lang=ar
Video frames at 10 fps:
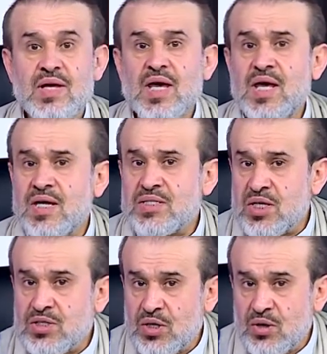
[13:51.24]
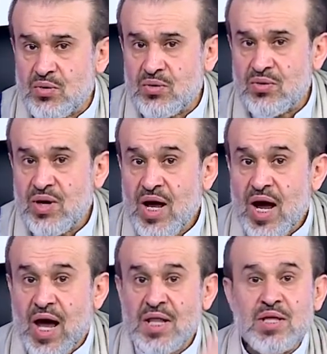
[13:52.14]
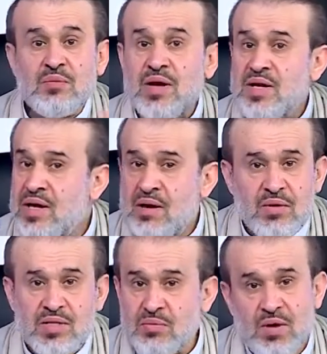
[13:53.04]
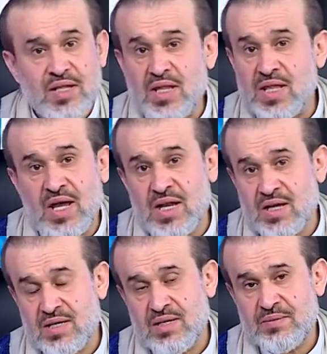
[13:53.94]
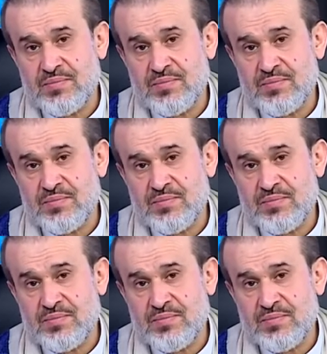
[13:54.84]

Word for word: كي يستشعروا عظيم النعمة بعد ذلك